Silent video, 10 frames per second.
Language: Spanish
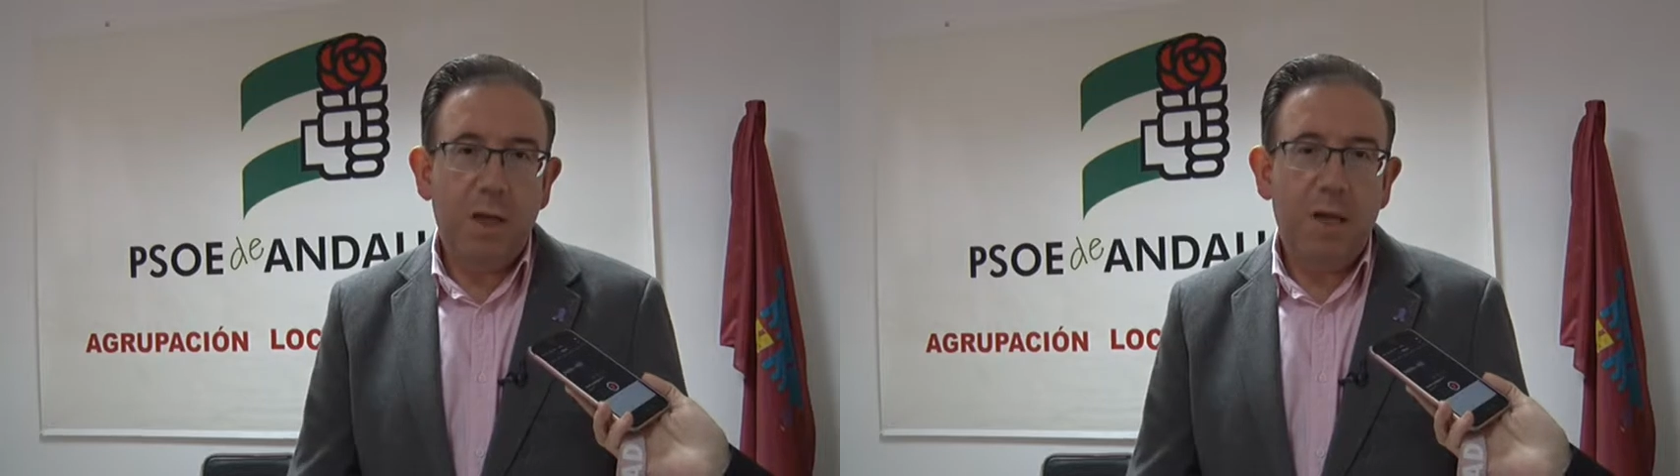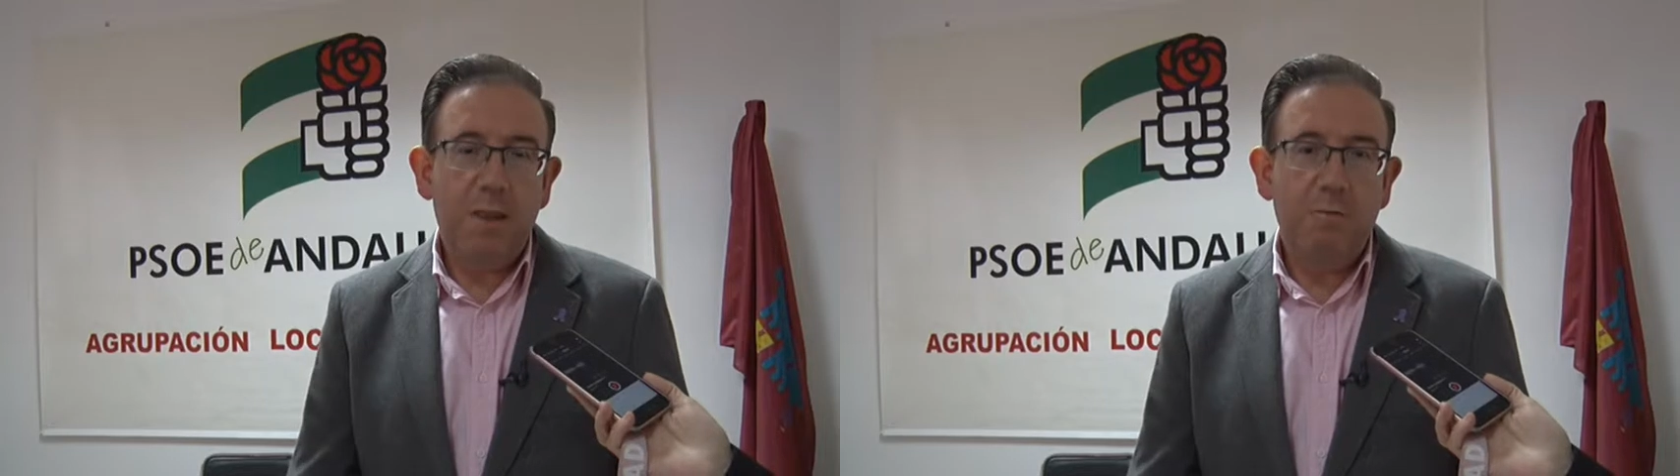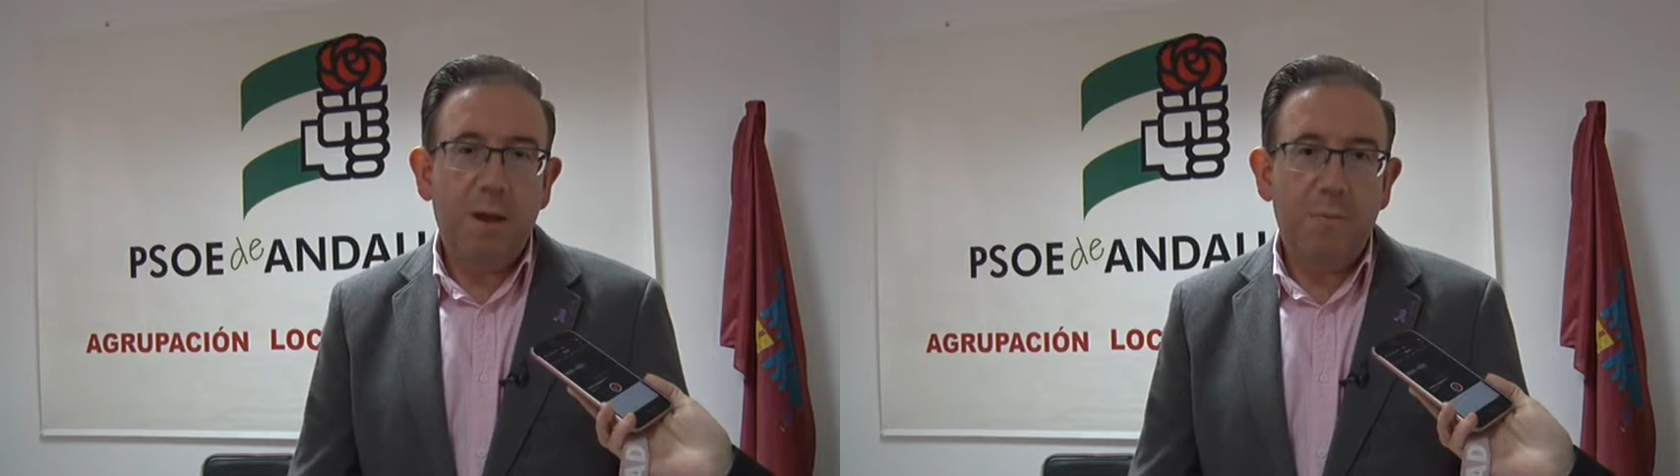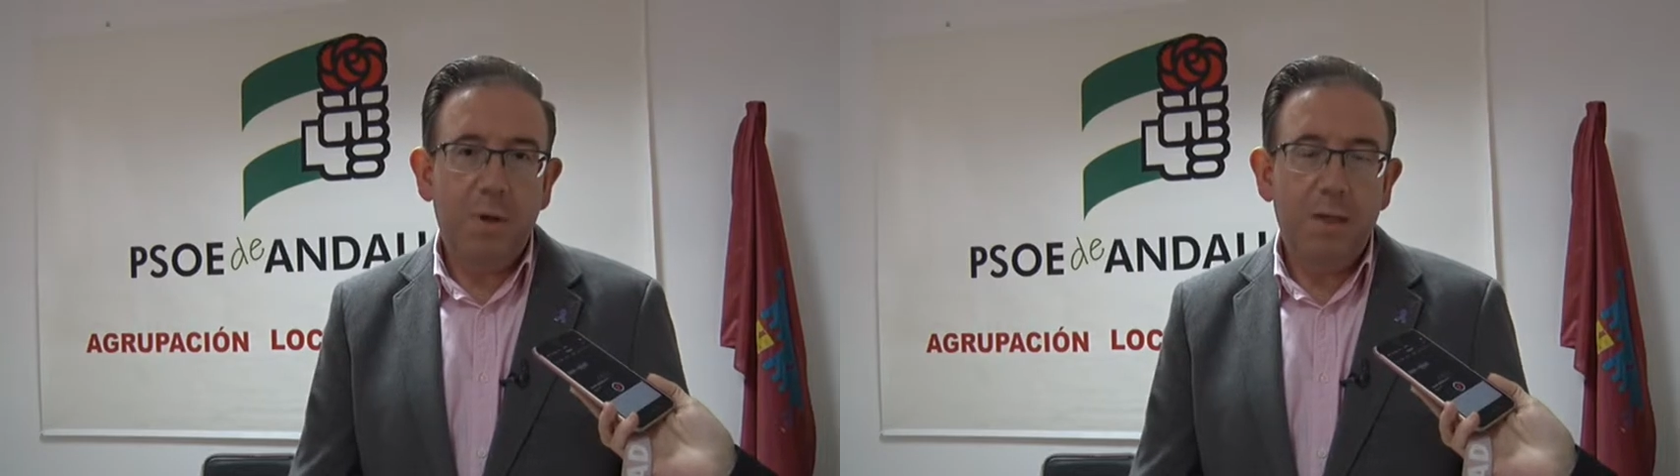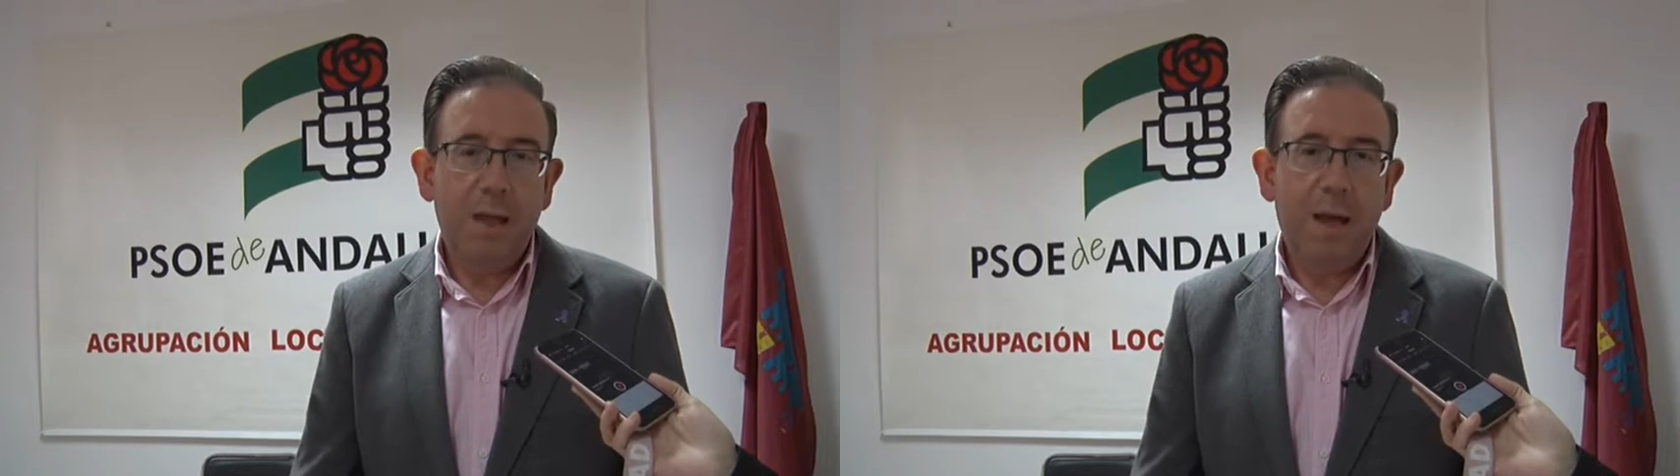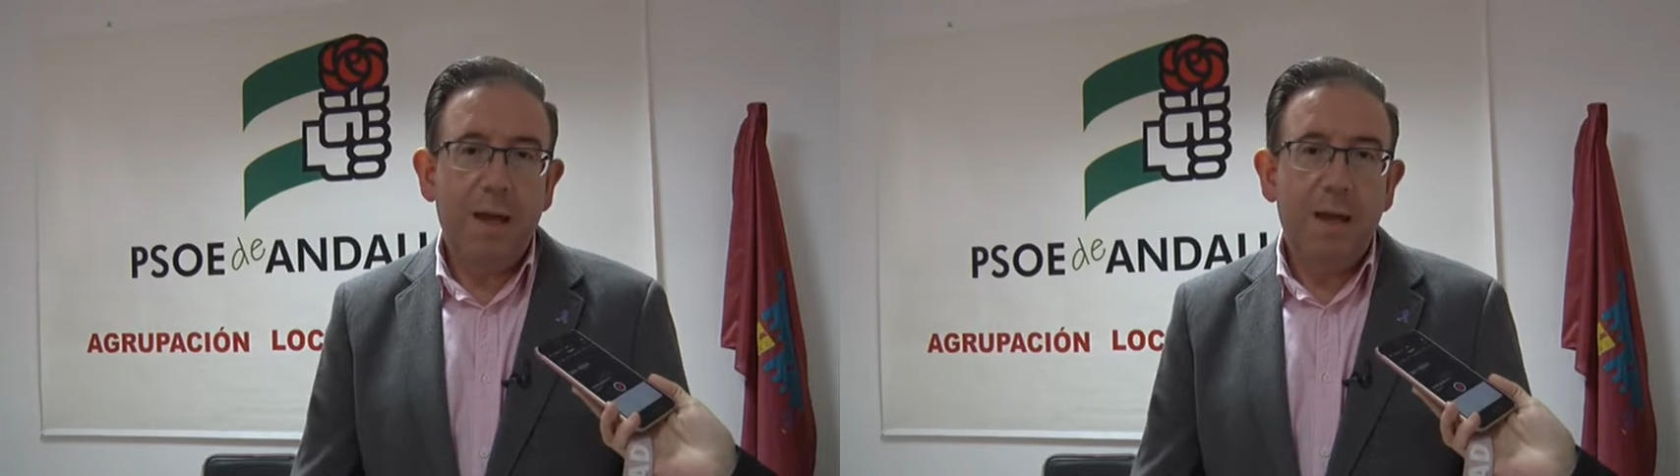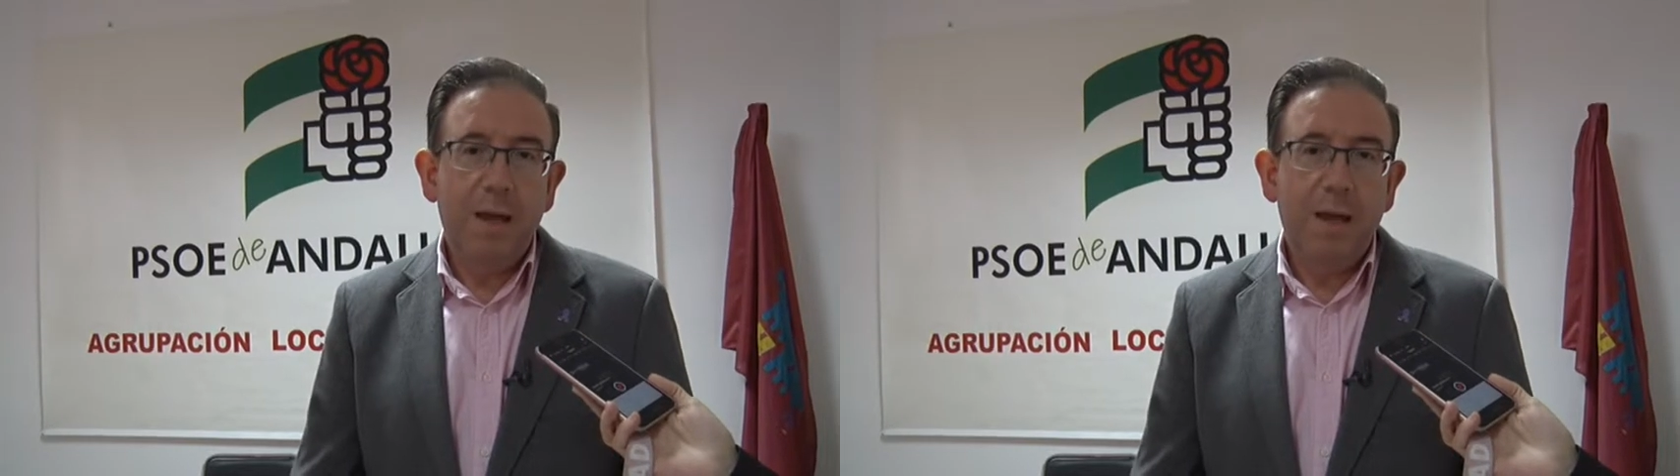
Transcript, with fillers: que hace una apuesta